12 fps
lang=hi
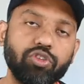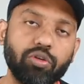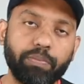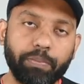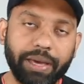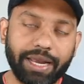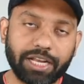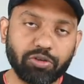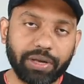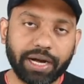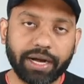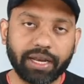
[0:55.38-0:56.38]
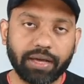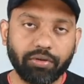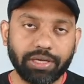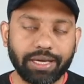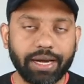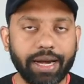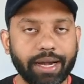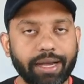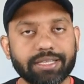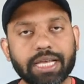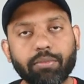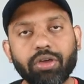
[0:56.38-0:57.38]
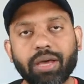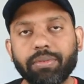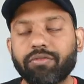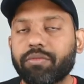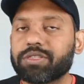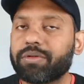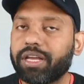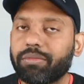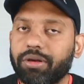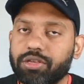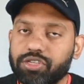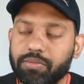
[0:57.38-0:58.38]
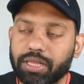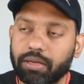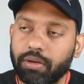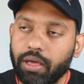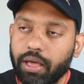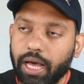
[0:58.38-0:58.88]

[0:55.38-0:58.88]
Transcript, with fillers: जो पहला जो मेरा वही है वो ये कि एटलीस्ट आपको यहाँ पर फोमेंस बढ़िया मिलनी चाहिए मतलब